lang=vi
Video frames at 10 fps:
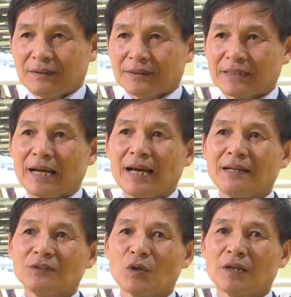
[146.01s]

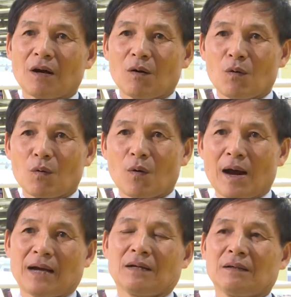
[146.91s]
sẽ xuất khẩu
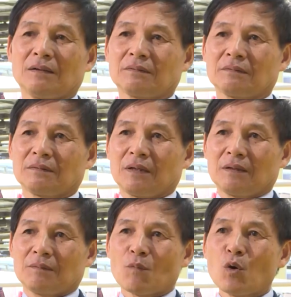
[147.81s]
khoảng
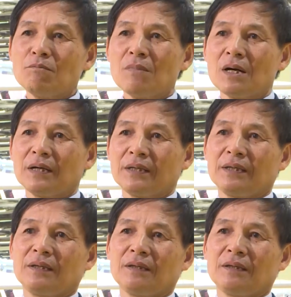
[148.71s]
40,